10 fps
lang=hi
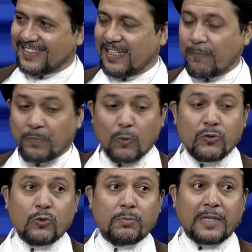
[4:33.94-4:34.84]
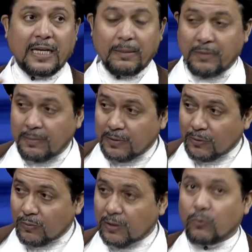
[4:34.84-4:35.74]
सकता उसको अब तालीम की भी
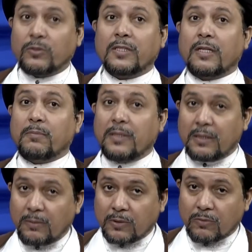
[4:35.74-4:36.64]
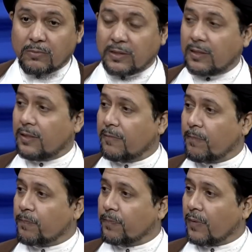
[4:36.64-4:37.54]
ज़रूरत है उसे तरबियत की भी ज़रूरत
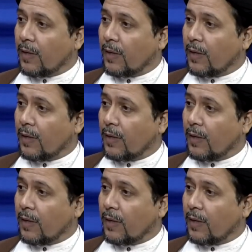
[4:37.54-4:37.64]
है